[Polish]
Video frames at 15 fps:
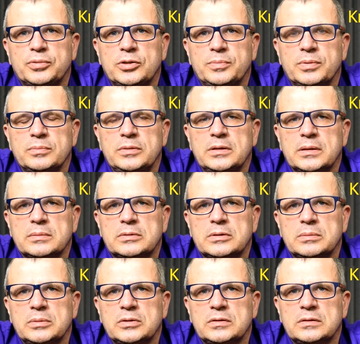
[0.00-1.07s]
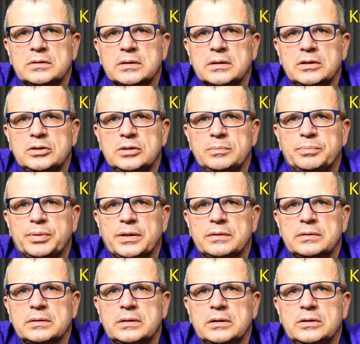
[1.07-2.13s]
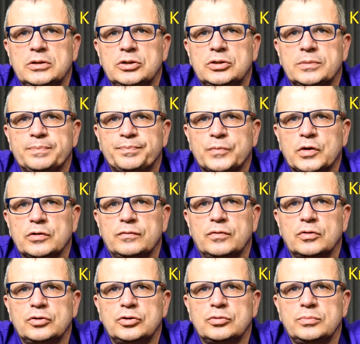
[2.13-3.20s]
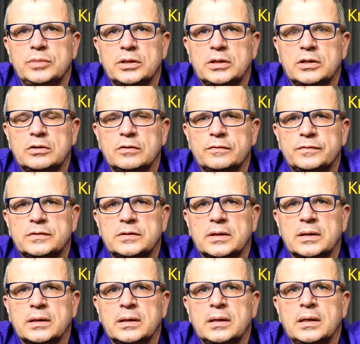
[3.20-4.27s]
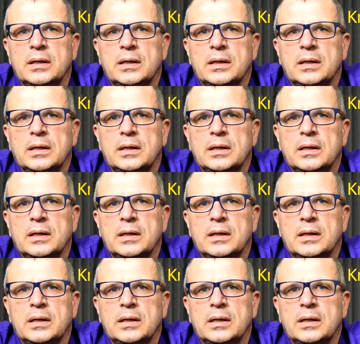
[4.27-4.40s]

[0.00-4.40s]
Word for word: przypominam sobie, że z jakiejś imprezy kiedyś odwoził mnie kierowca,